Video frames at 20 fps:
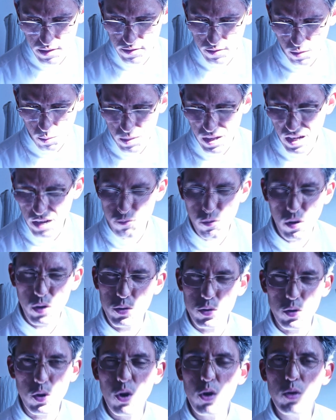semblaient avoir
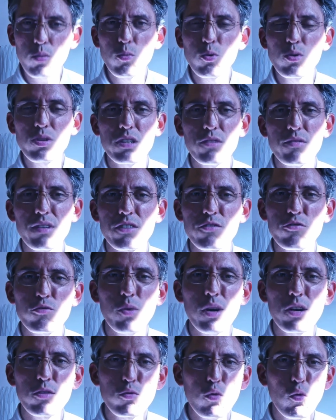une grande motivation
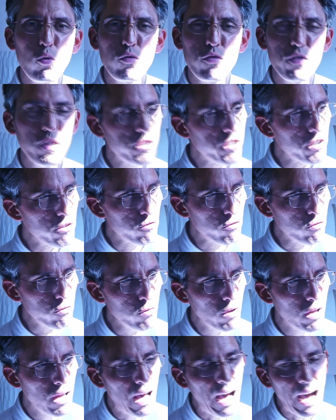à trouver Jésus,
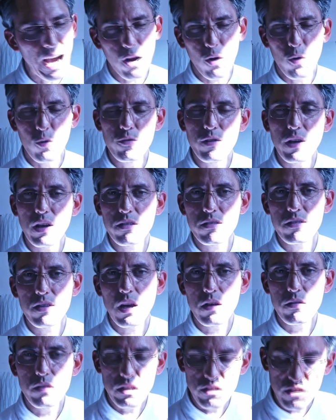à converser avec